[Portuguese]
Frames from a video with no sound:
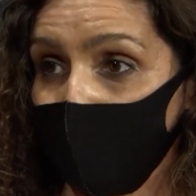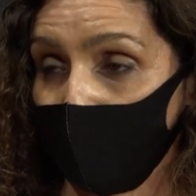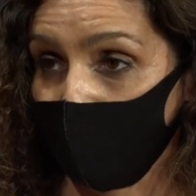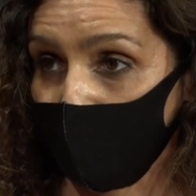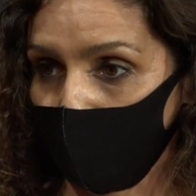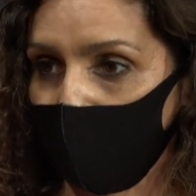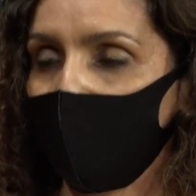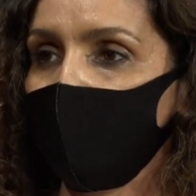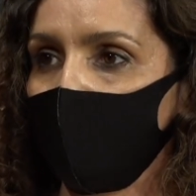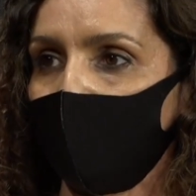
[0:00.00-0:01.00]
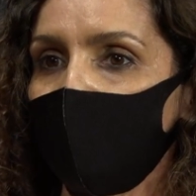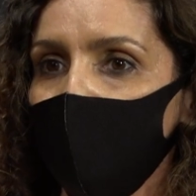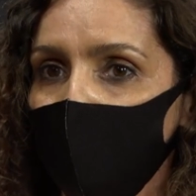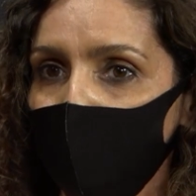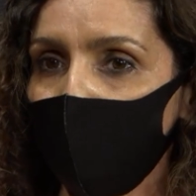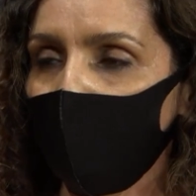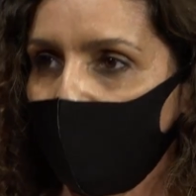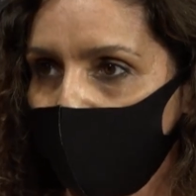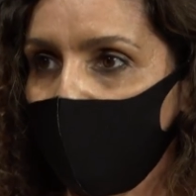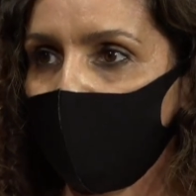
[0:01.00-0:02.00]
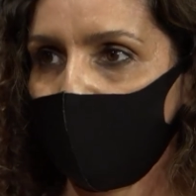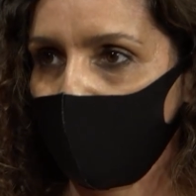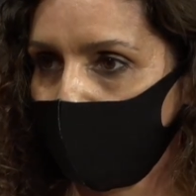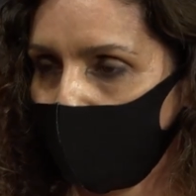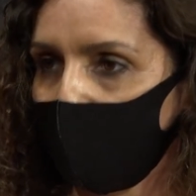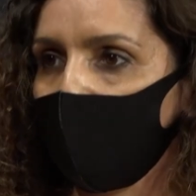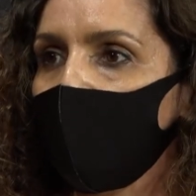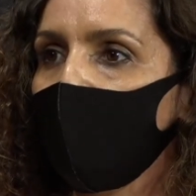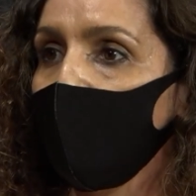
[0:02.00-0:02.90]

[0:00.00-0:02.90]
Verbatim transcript: à minha vida e principalmente às pessoas que eu amo e que estão à minha volta